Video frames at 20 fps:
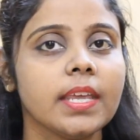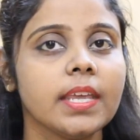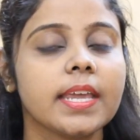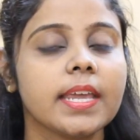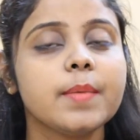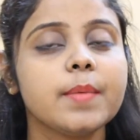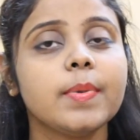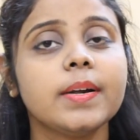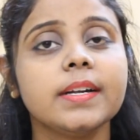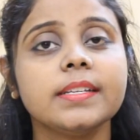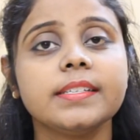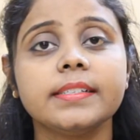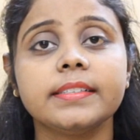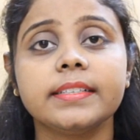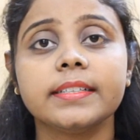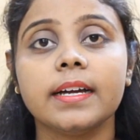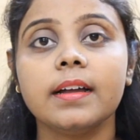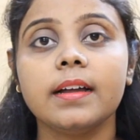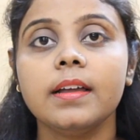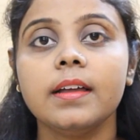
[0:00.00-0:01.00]
এবার
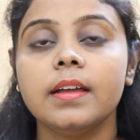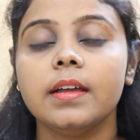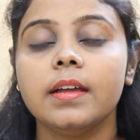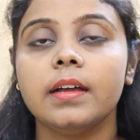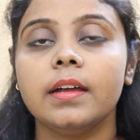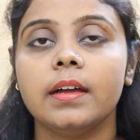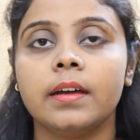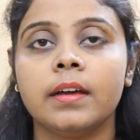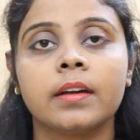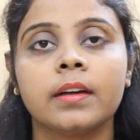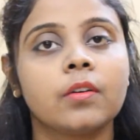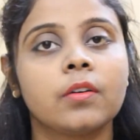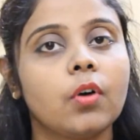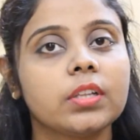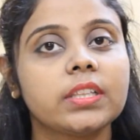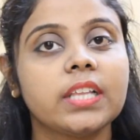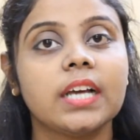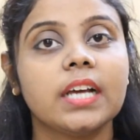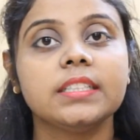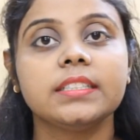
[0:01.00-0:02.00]
যেটা
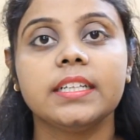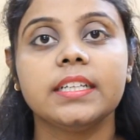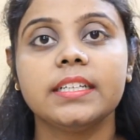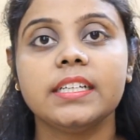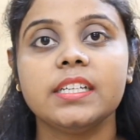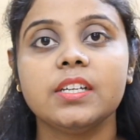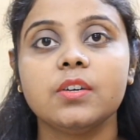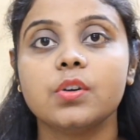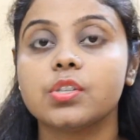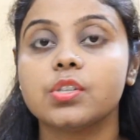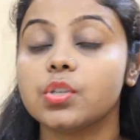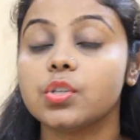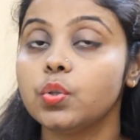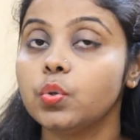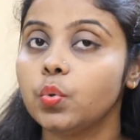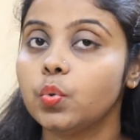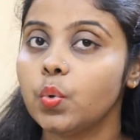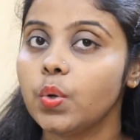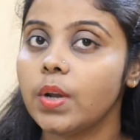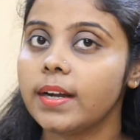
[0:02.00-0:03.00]
কথা সেটি হচ্ছে
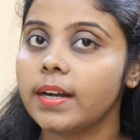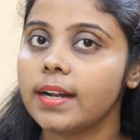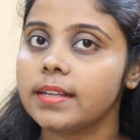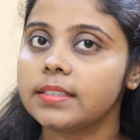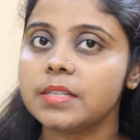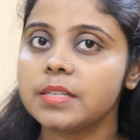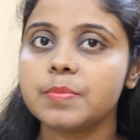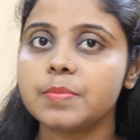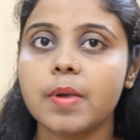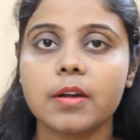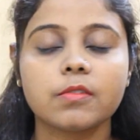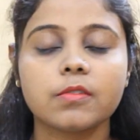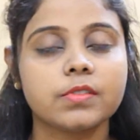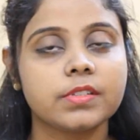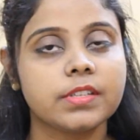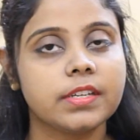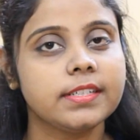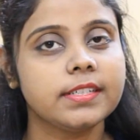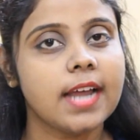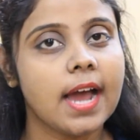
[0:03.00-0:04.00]
তুলা রাশির
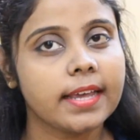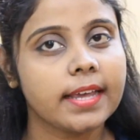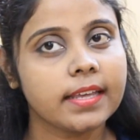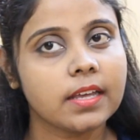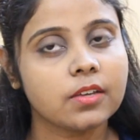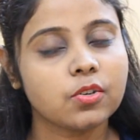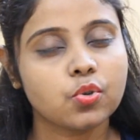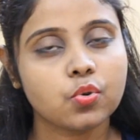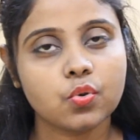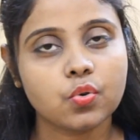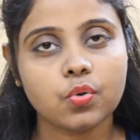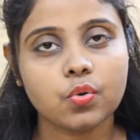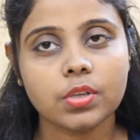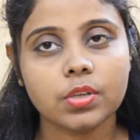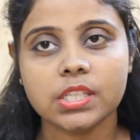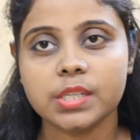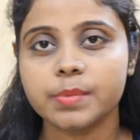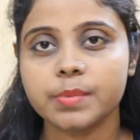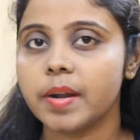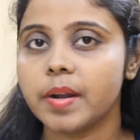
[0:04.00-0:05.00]
মানুষদের ঢাইয়া শুরু
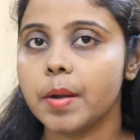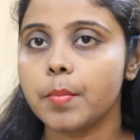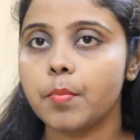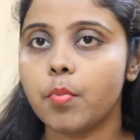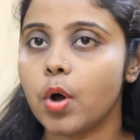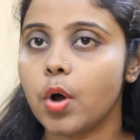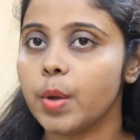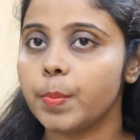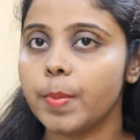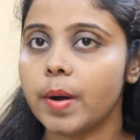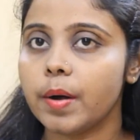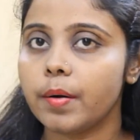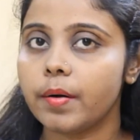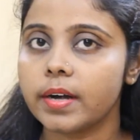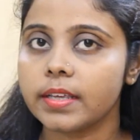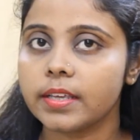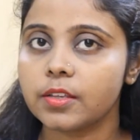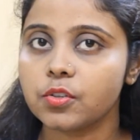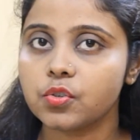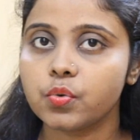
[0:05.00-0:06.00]
হচ্ছে মানে ভয় পাওয়ার
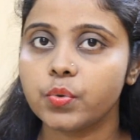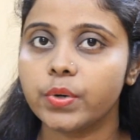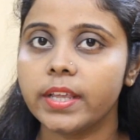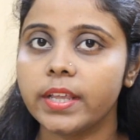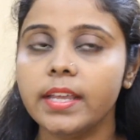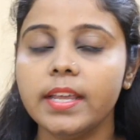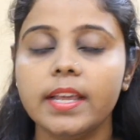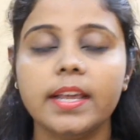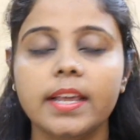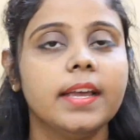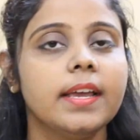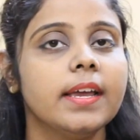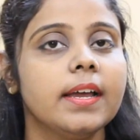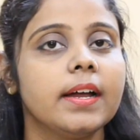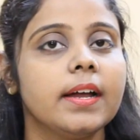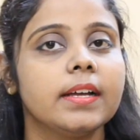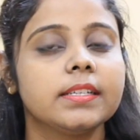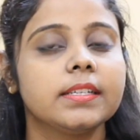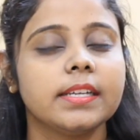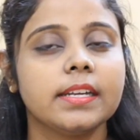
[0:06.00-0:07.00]
কিছু নেই
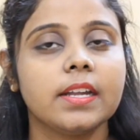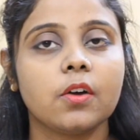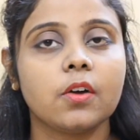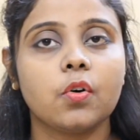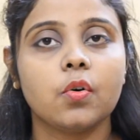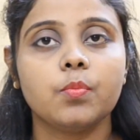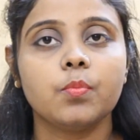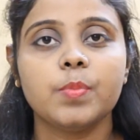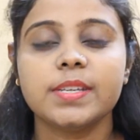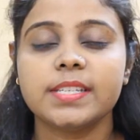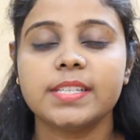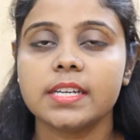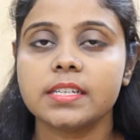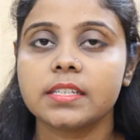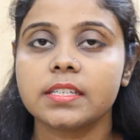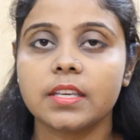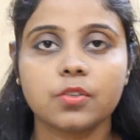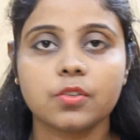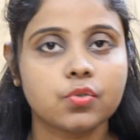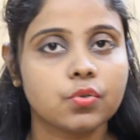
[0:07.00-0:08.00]
সেরকম বিশেষ
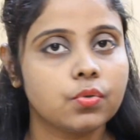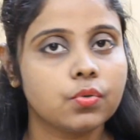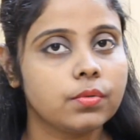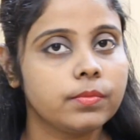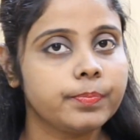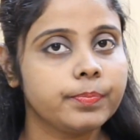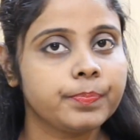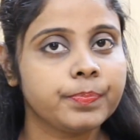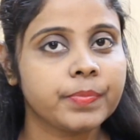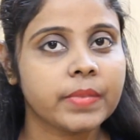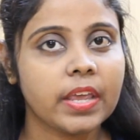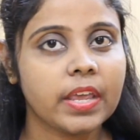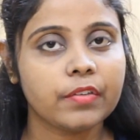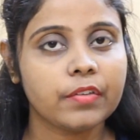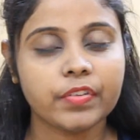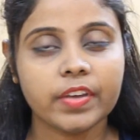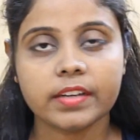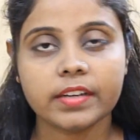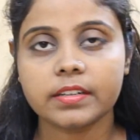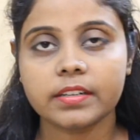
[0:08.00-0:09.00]
কিছু
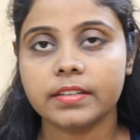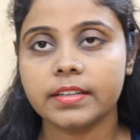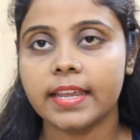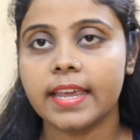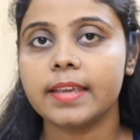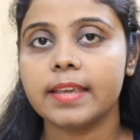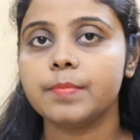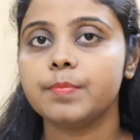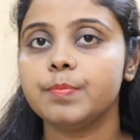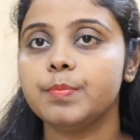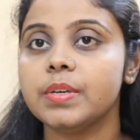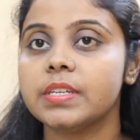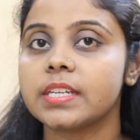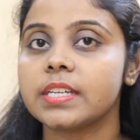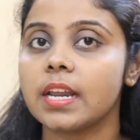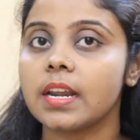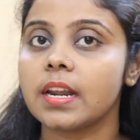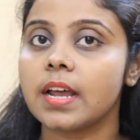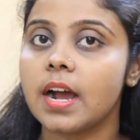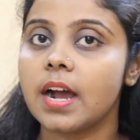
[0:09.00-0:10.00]
এফেক্ট নেই
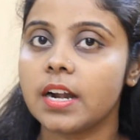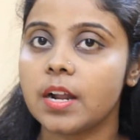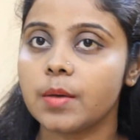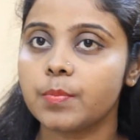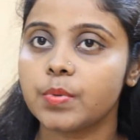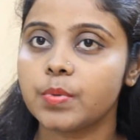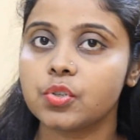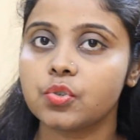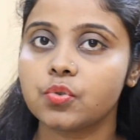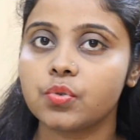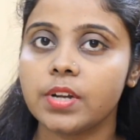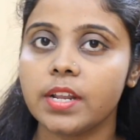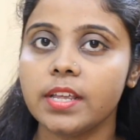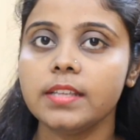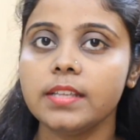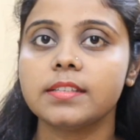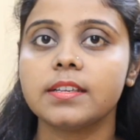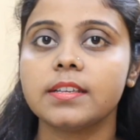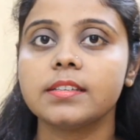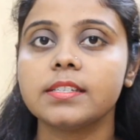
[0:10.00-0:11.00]
বিশাল খারাপ কিছু নেই
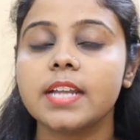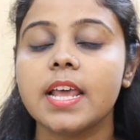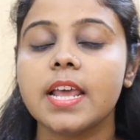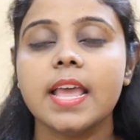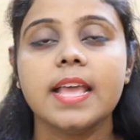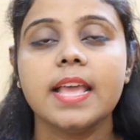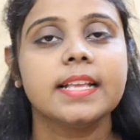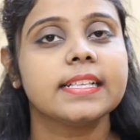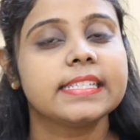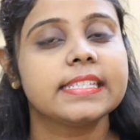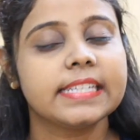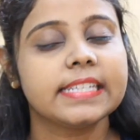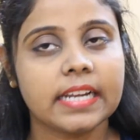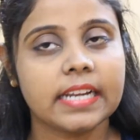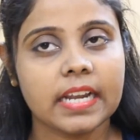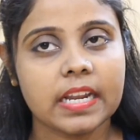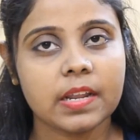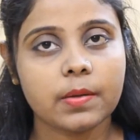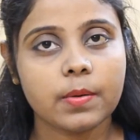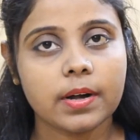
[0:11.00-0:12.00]
জাস্ট
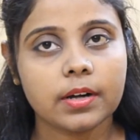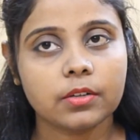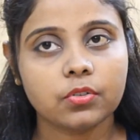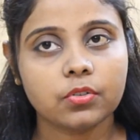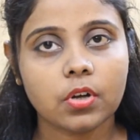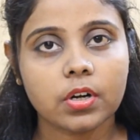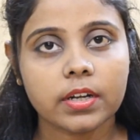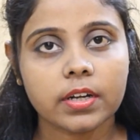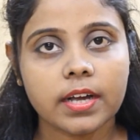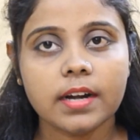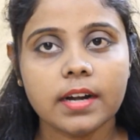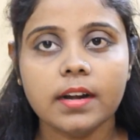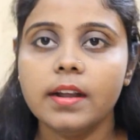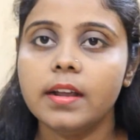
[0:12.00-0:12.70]
জেনে নেওয়ার দরকার